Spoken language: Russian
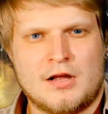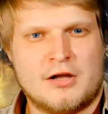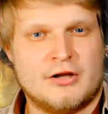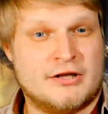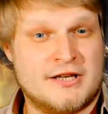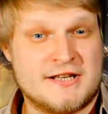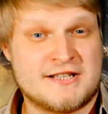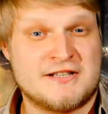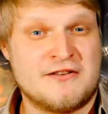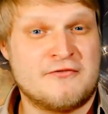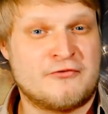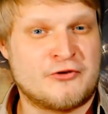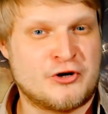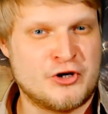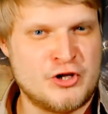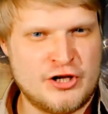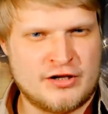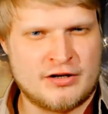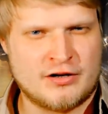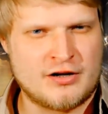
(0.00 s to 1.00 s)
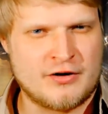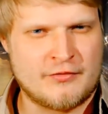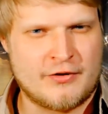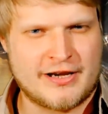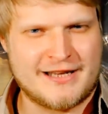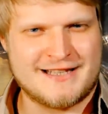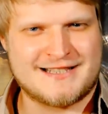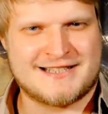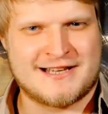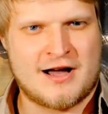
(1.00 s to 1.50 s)
Если в книге
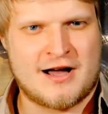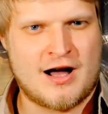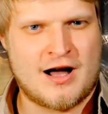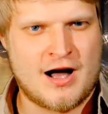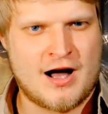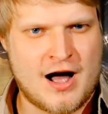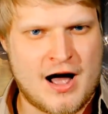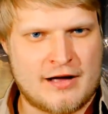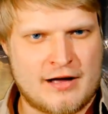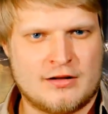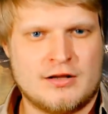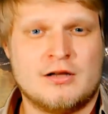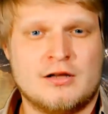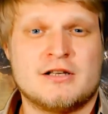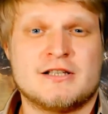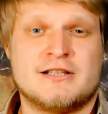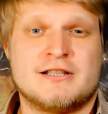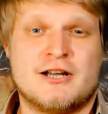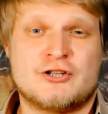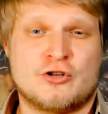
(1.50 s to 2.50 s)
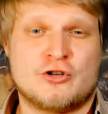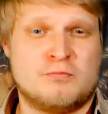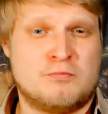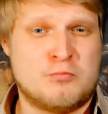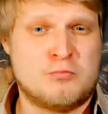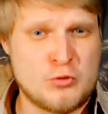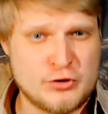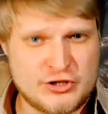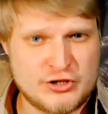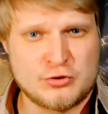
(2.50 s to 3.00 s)
говорится «А», значит
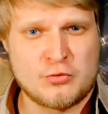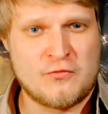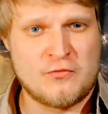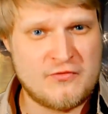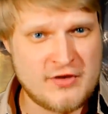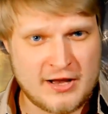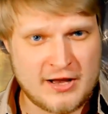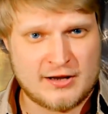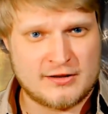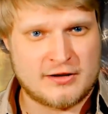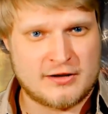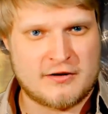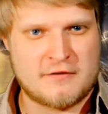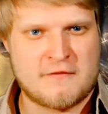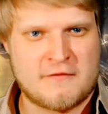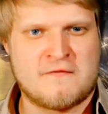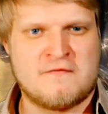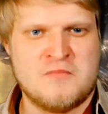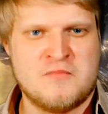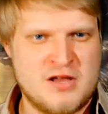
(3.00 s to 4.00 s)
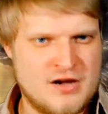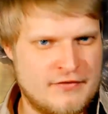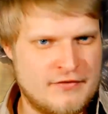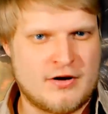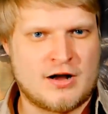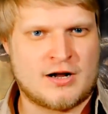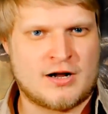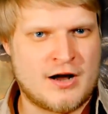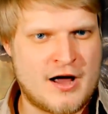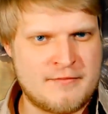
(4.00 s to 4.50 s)
будьте уверены, в мире
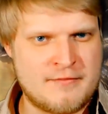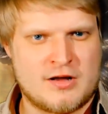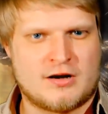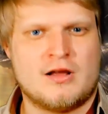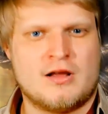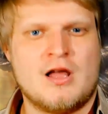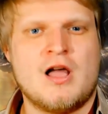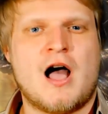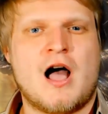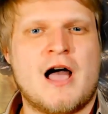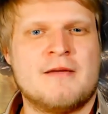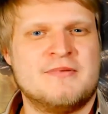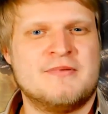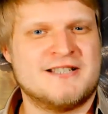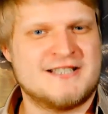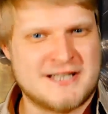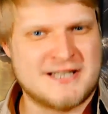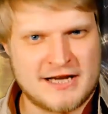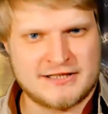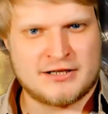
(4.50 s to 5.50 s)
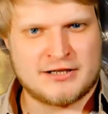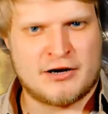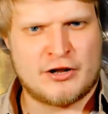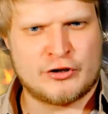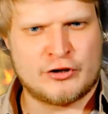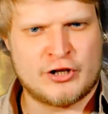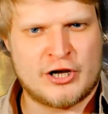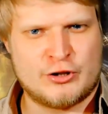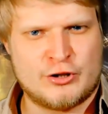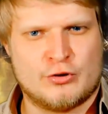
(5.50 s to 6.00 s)
Вархаммер
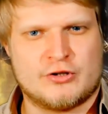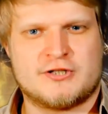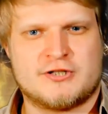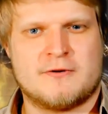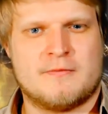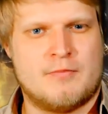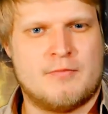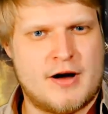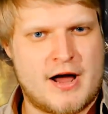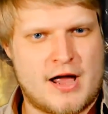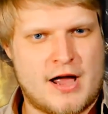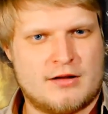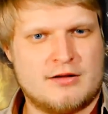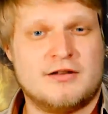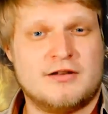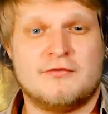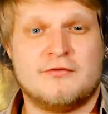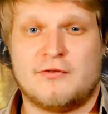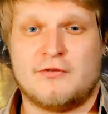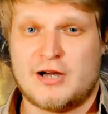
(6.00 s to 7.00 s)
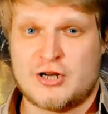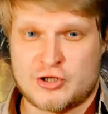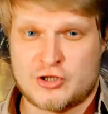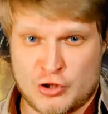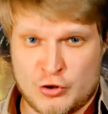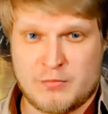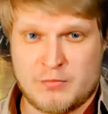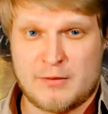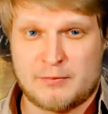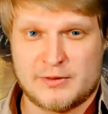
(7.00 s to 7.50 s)
обязательно найдется «Б», и
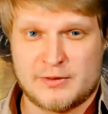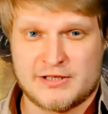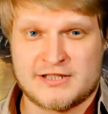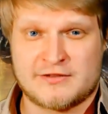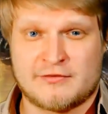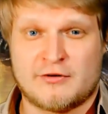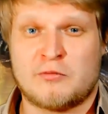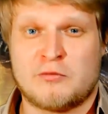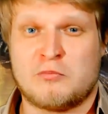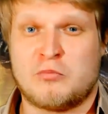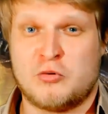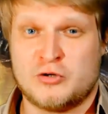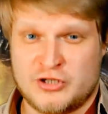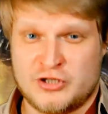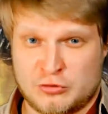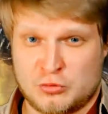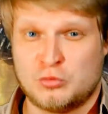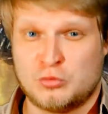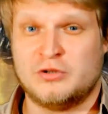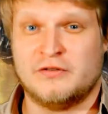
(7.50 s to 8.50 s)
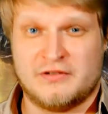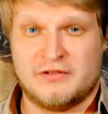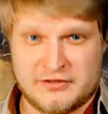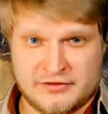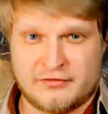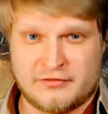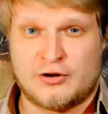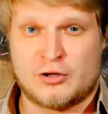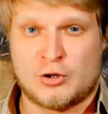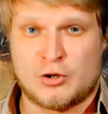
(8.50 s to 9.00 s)
ваше любопытство будет
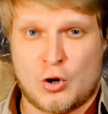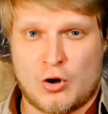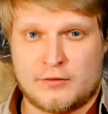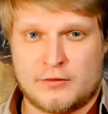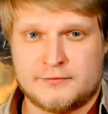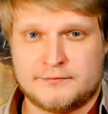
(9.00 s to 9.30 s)
удовлетворено.